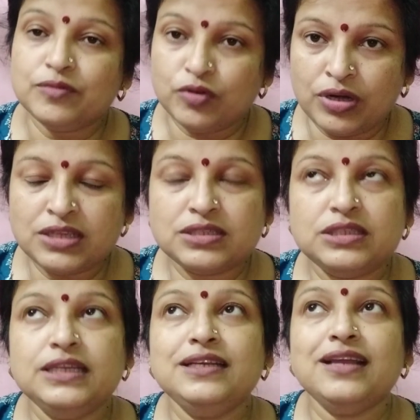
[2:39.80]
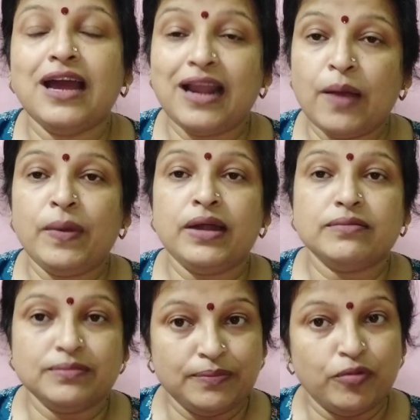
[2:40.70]
ওনার স্ত্রী আর আমার
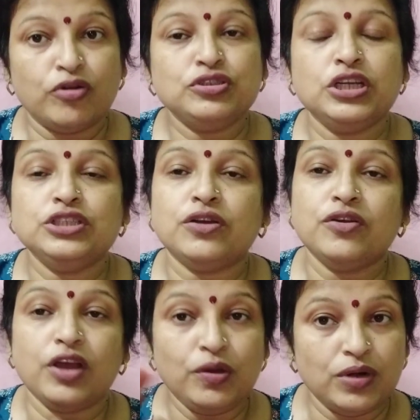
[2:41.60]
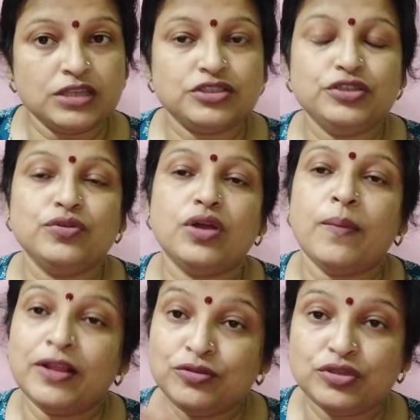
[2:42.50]
বড় ছেলে যখন হয় ওনার স্ত্রীও
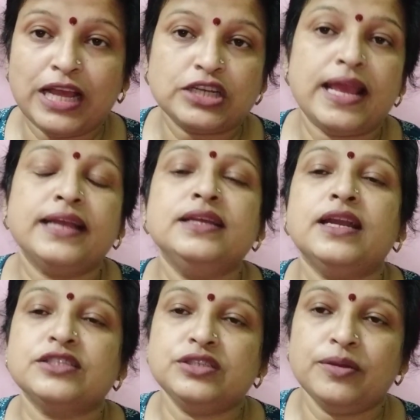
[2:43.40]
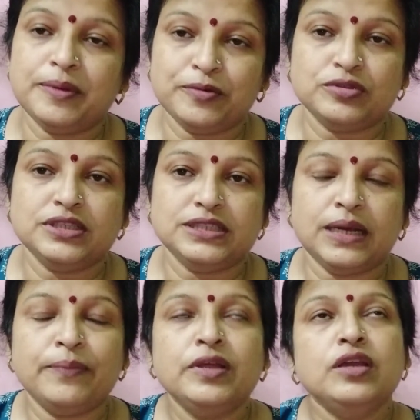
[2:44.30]
আমরা দুজন একই নার্সিংহোমে ভর্তি
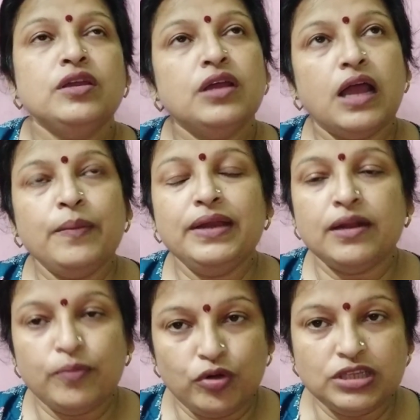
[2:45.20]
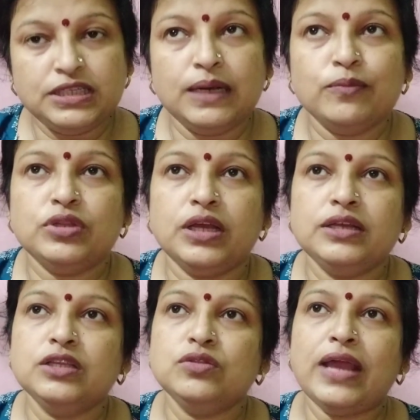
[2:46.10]
ছিলাম আমি এটা বলেছিলাম বোধ
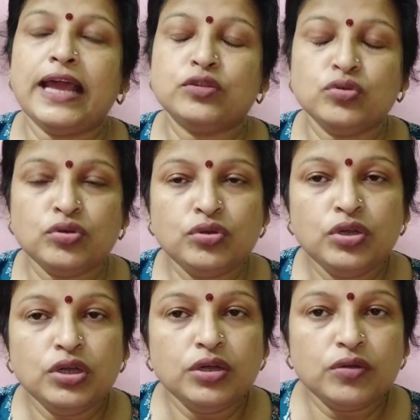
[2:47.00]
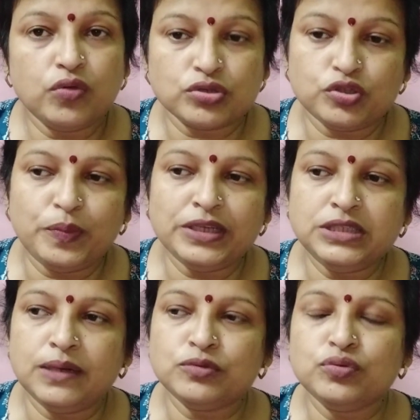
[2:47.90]
কিন্তু এত কষ্ট
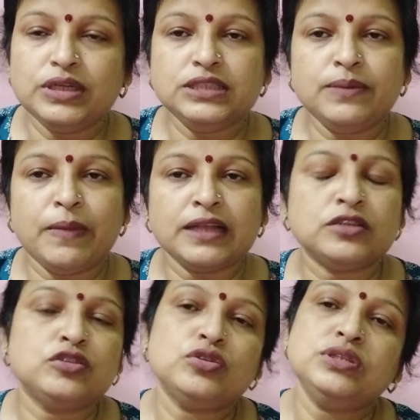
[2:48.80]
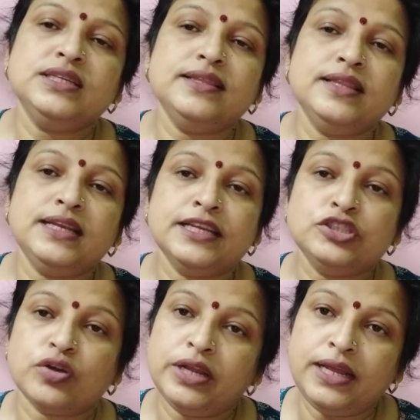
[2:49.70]
পেয়েছিলাম শুনে যে মাত্র তিন দিনের
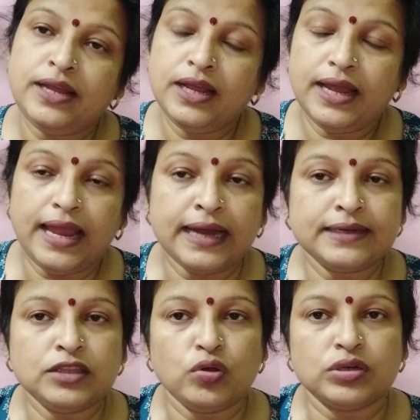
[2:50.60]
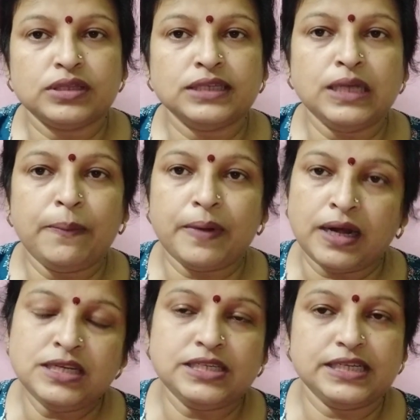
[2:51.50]
জ্বরে একটা তরতাজা
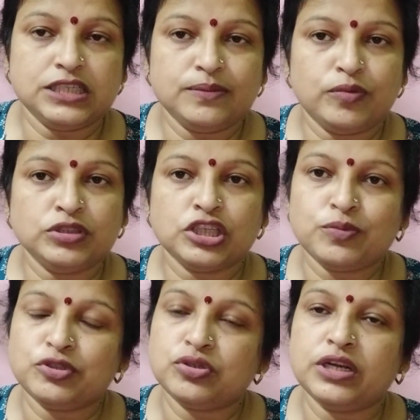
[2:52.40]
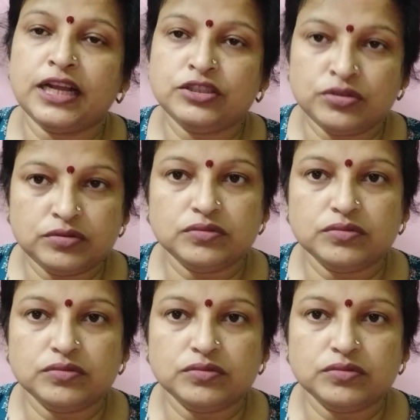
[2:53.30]
প্রাণ শেষ পঞ্চাশ বছরের একজন